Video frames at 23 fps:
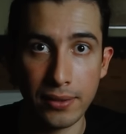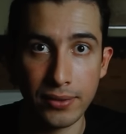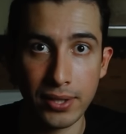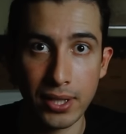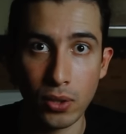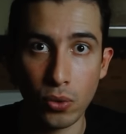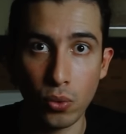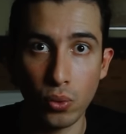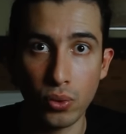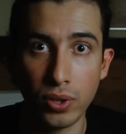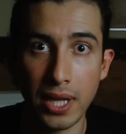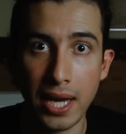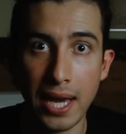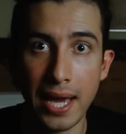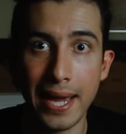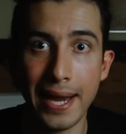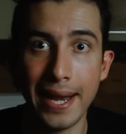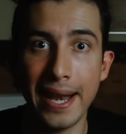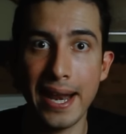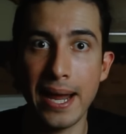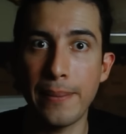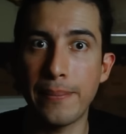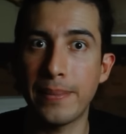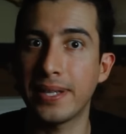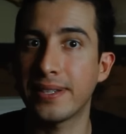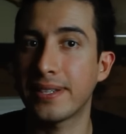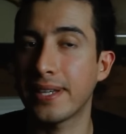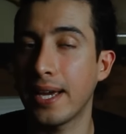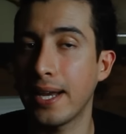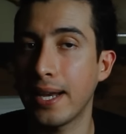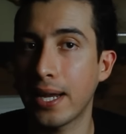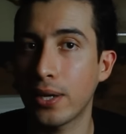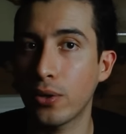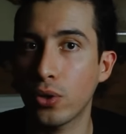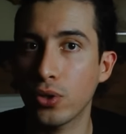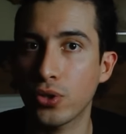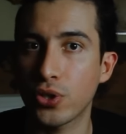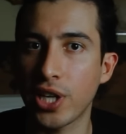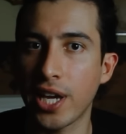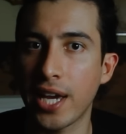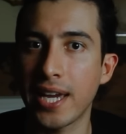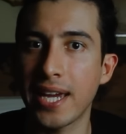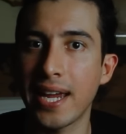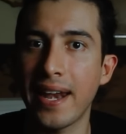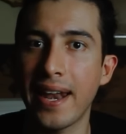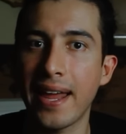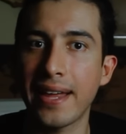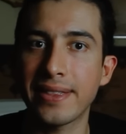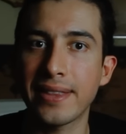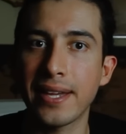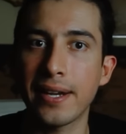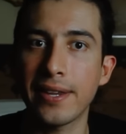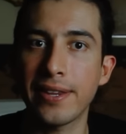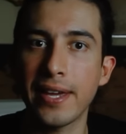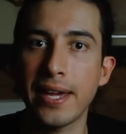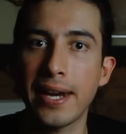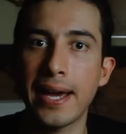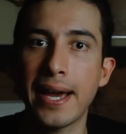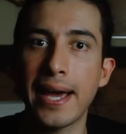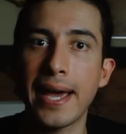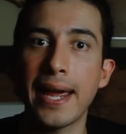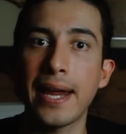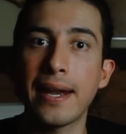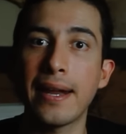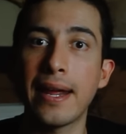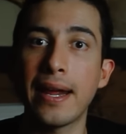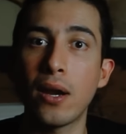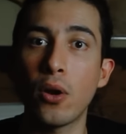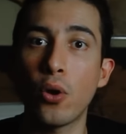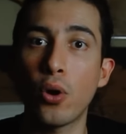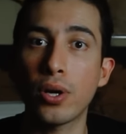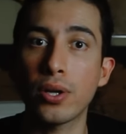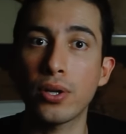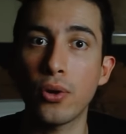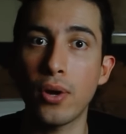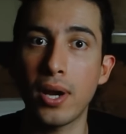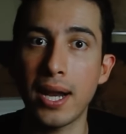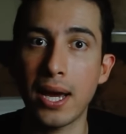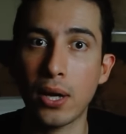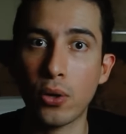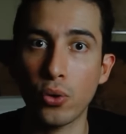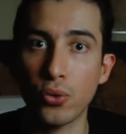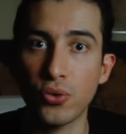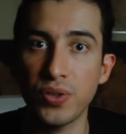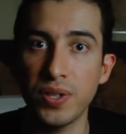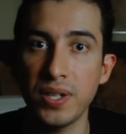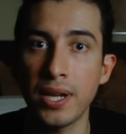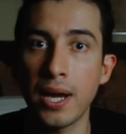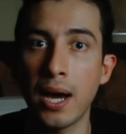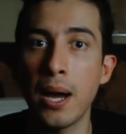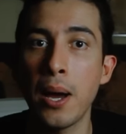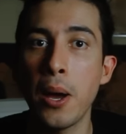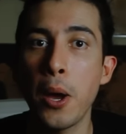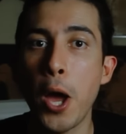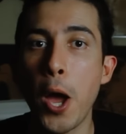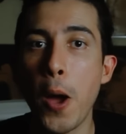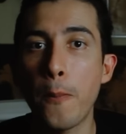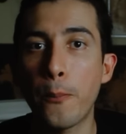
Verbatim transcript: la segunda en la mesa de la noche y la tercera en el horno de la cocina,